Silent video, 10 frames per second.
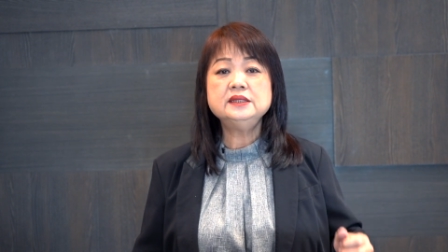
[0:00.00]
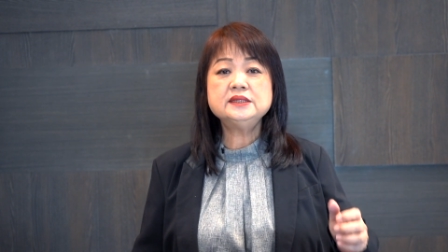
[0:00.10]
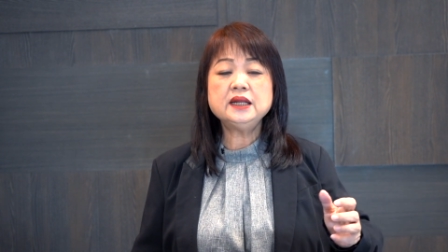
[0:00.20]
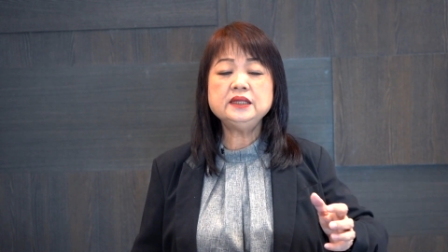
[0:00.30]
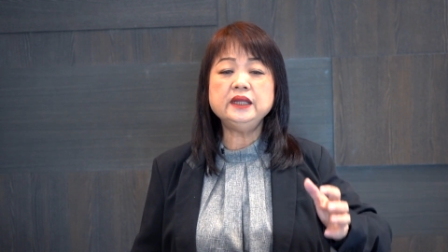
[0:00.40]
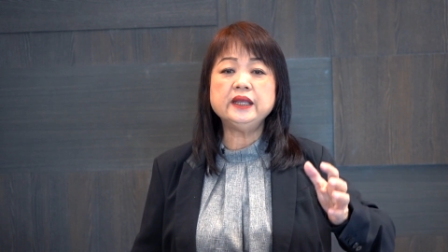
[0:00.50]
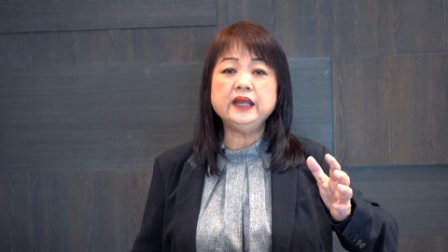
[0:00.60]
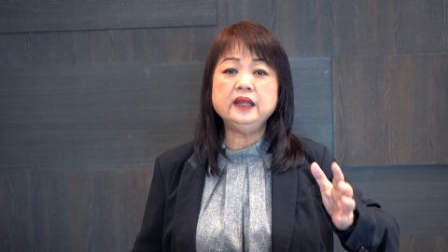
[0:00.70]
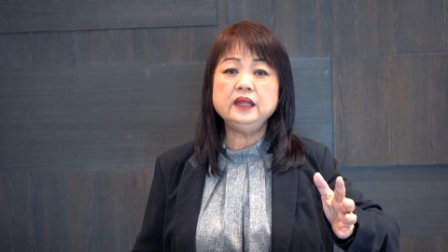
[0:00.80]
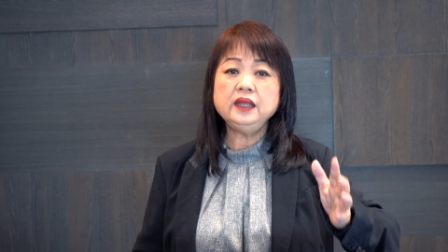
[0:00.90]
上帝
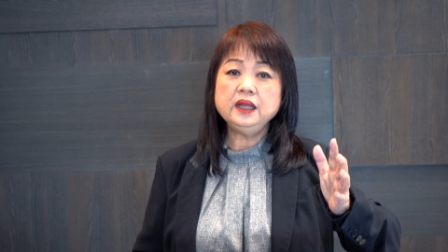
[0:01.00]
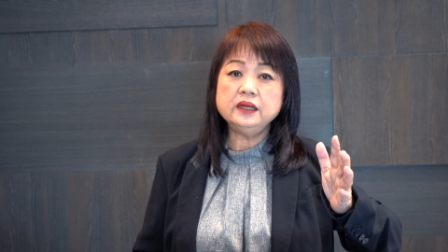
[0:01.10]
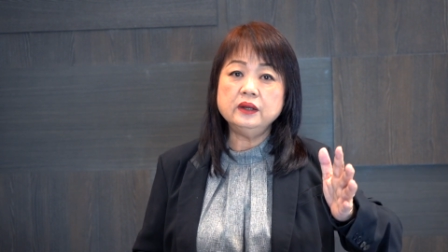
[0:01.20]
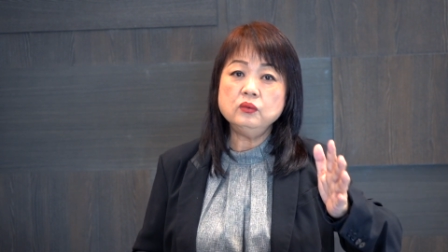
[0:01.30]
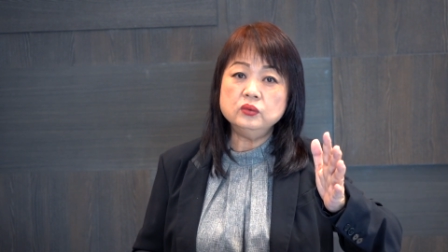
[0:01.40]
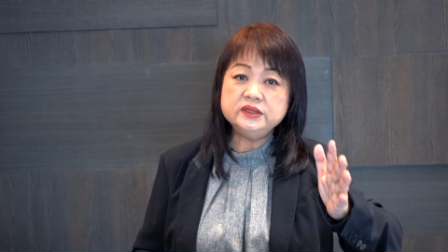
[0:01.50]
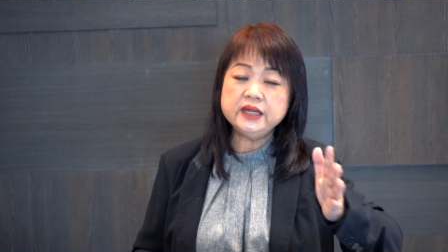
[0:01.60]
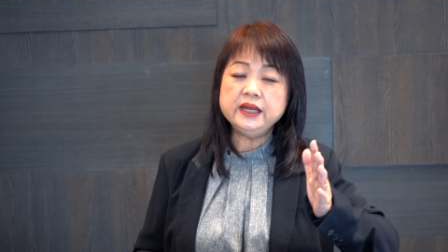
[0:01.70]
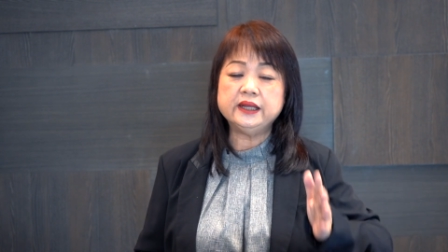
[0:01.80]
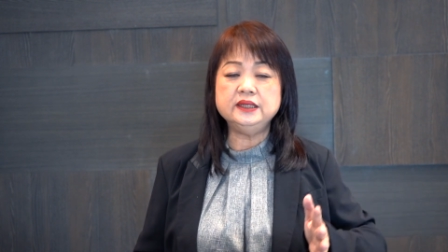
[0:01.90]
给一个人五
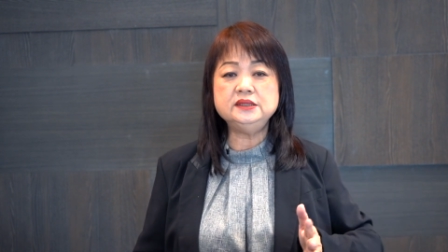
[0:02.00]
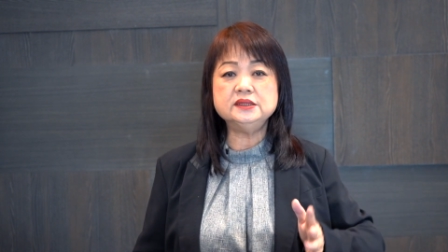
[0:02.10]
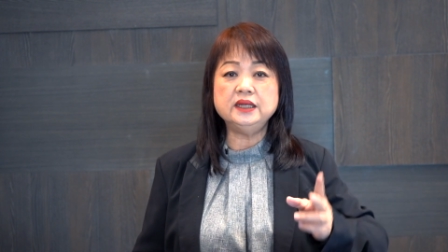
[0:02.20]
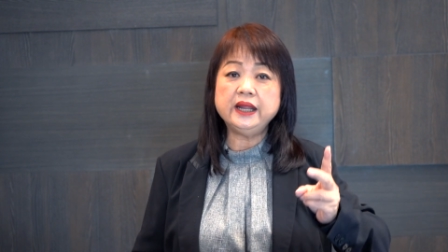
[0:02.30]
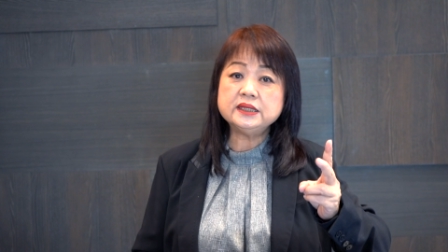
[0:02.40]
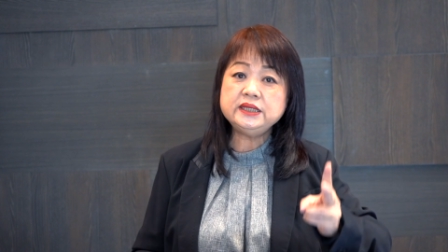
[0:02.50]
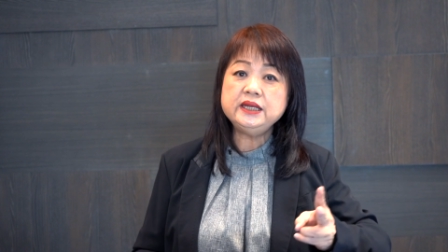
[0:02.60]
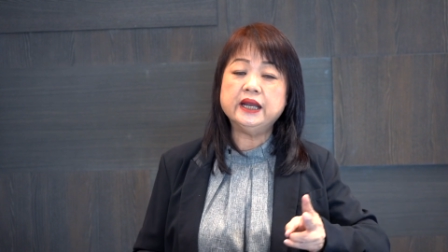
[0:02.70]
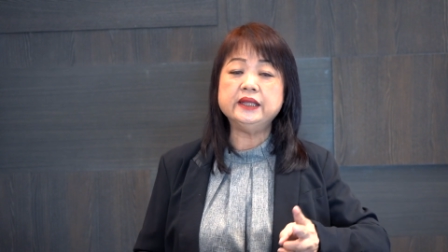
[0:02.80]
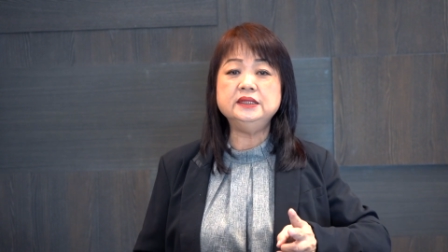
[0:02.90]
千两银子、两
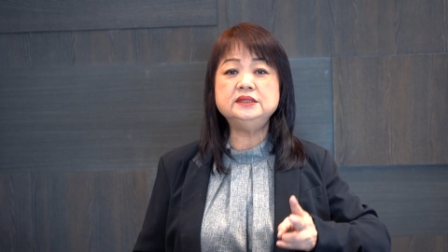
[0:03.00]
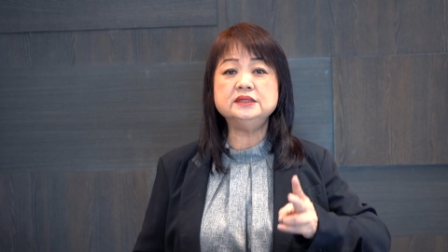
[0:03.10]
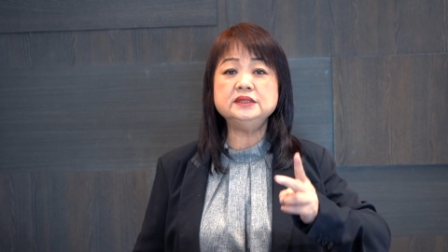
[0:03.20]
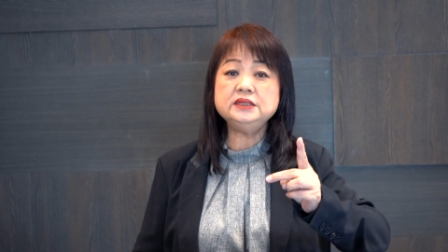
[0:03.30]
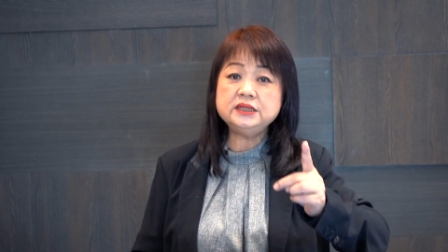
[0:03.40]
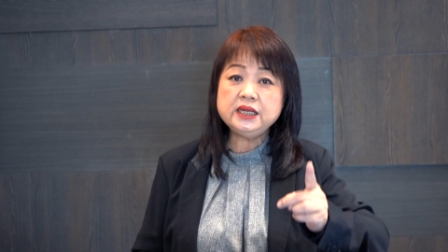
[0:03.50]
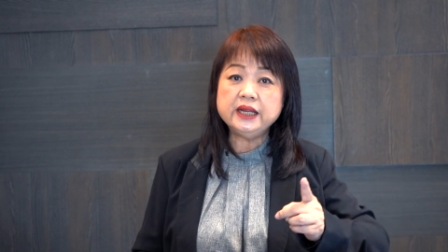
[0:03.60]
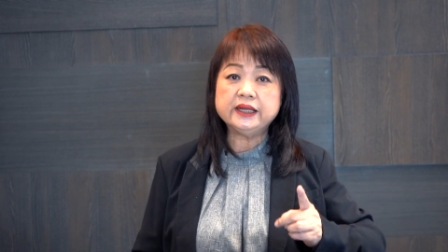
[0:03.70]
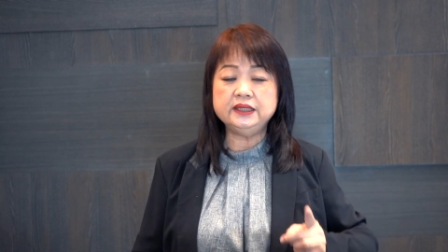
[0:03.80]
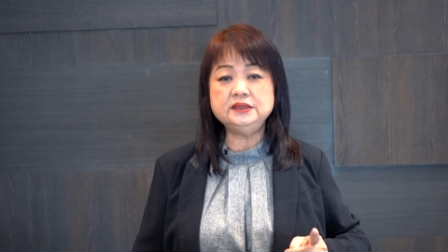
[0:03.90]
千两银子、一千
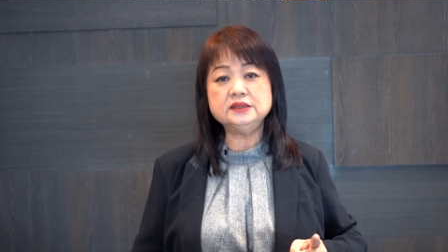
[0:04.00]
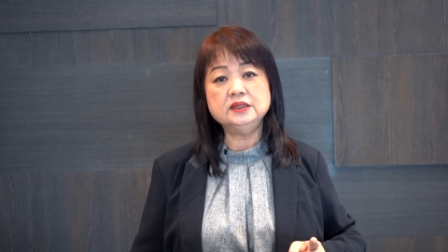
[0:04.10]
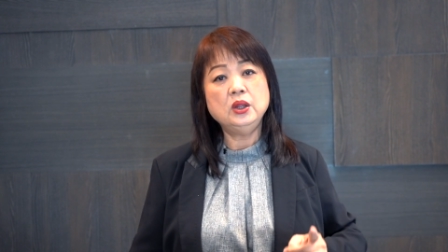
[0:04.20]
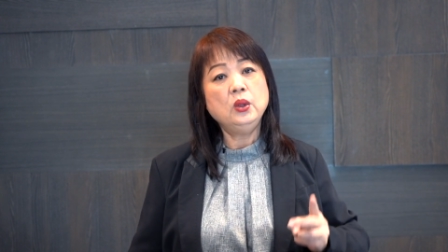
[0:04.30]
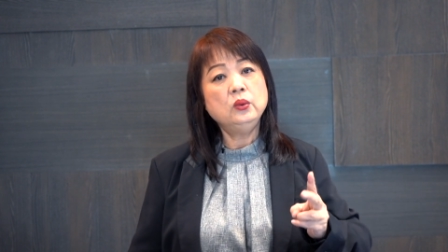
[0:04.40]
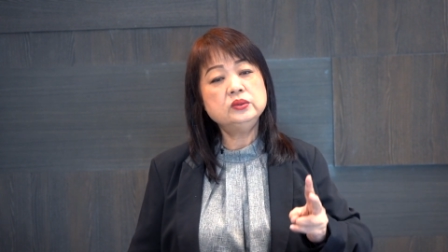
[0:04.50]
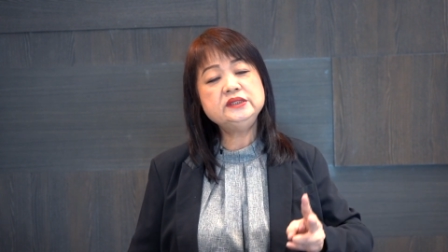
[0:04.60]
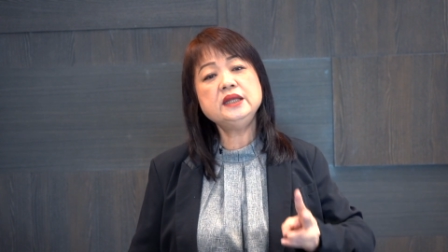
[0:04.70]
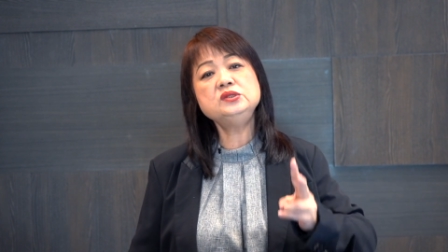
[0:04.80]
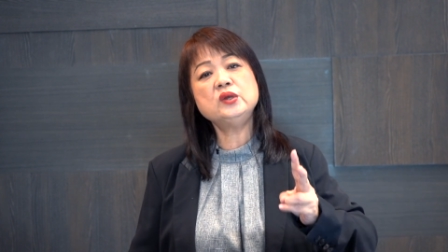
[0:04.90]
两银子，五
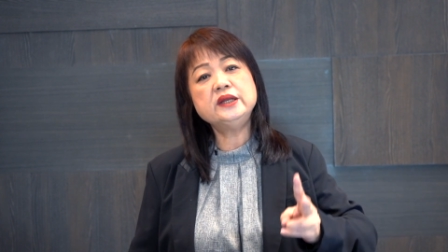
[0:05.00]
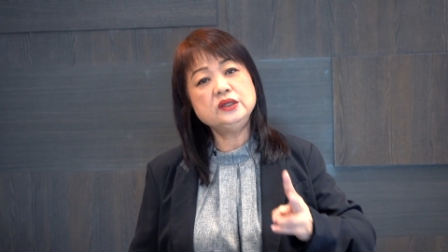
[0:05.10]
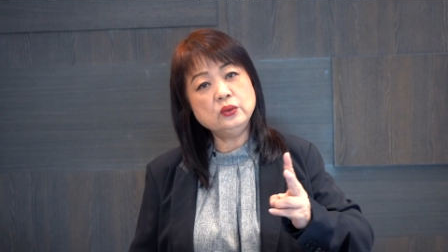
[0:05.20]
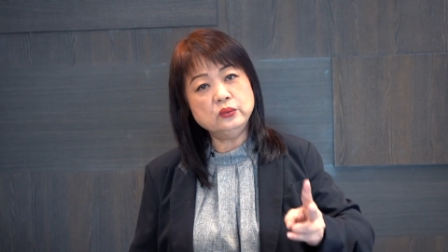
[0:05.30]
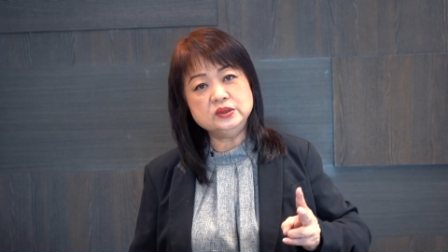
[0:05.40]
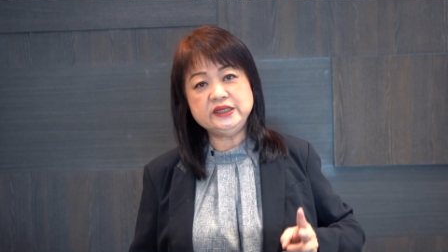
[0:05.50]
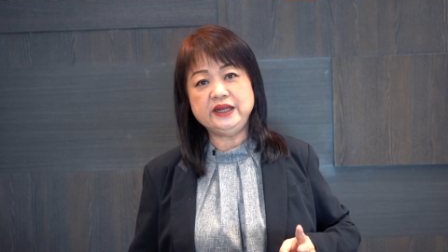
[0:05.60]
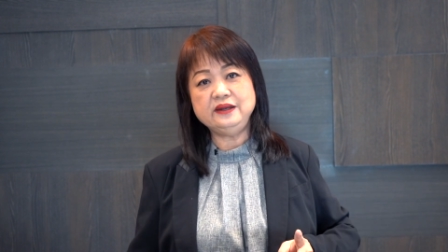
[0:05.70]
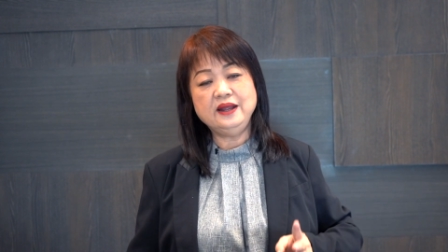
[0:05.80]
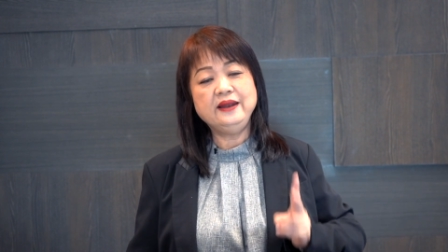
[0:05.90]
千赚了又五
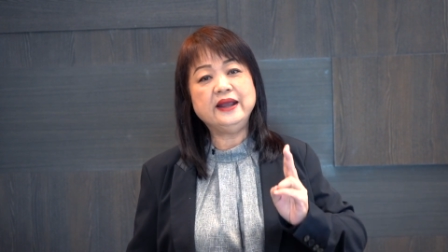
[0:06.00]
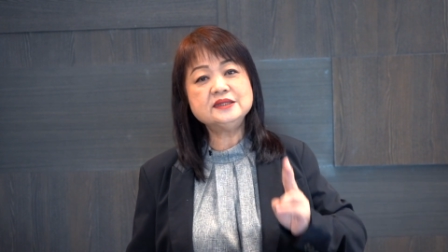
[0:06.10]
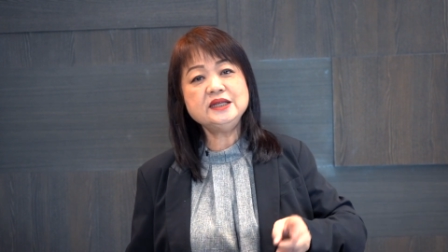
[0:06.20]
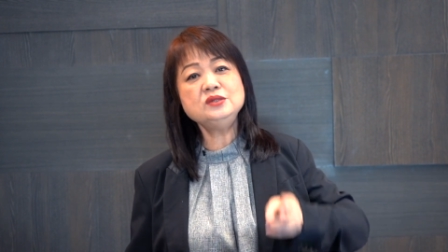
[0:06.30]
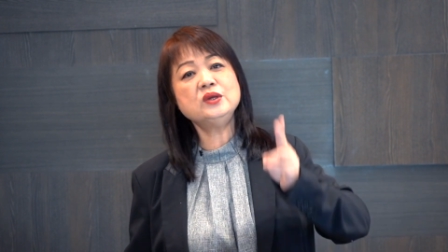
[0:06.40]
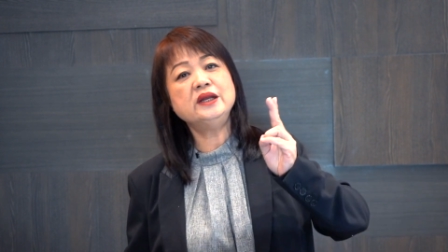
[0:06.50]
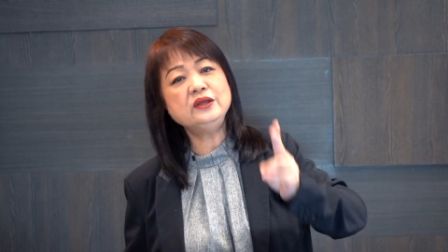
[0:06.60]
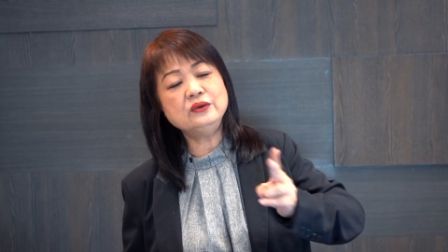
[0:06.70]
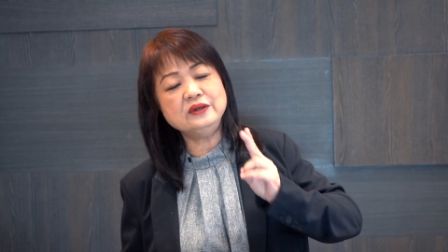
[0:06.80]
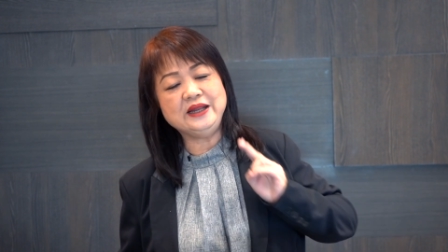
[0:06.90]
千，两千赚了
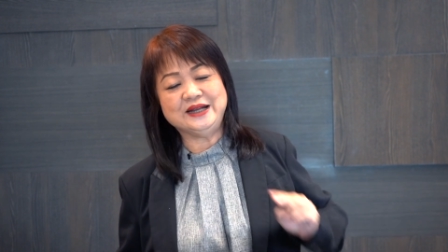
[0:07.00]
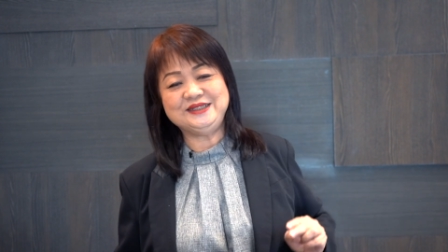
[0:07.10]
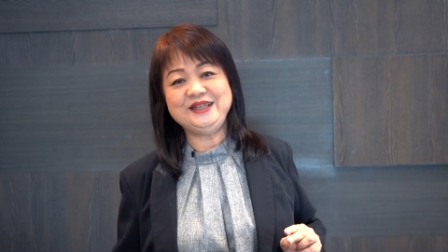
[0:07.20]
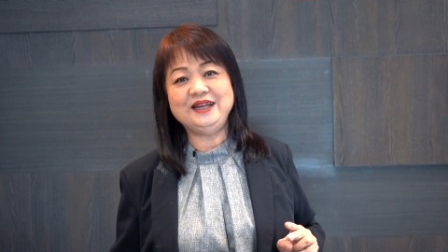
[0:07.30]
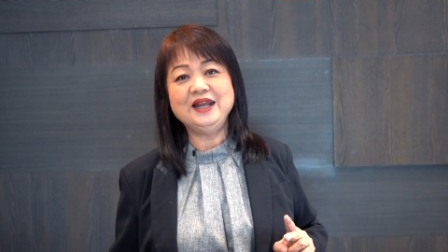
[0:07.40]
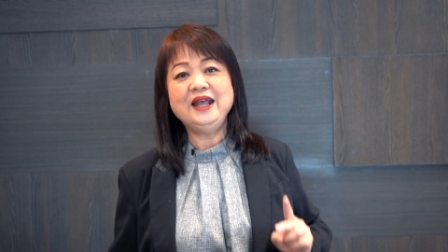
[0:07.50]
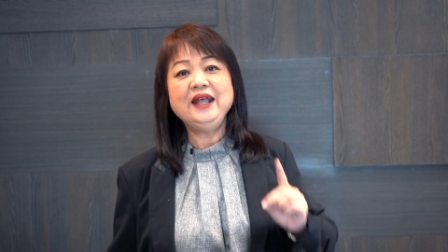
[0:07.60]
又两千，